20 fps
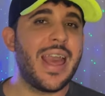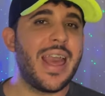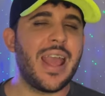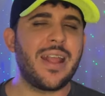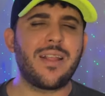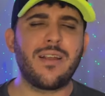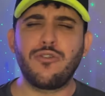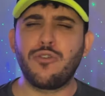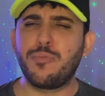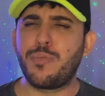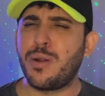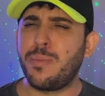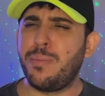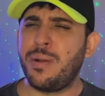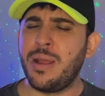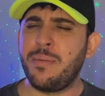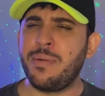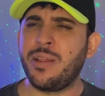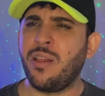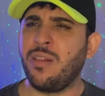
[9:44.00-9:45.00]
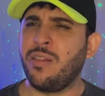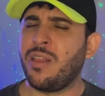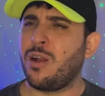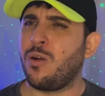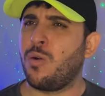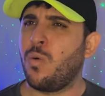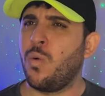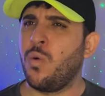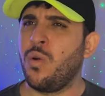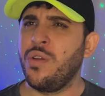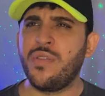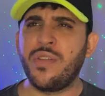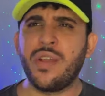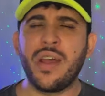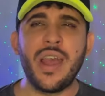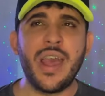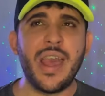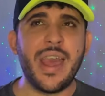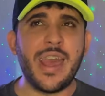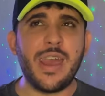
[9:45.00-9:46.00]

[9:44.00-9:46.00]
É tanto problema, é tanta coisa,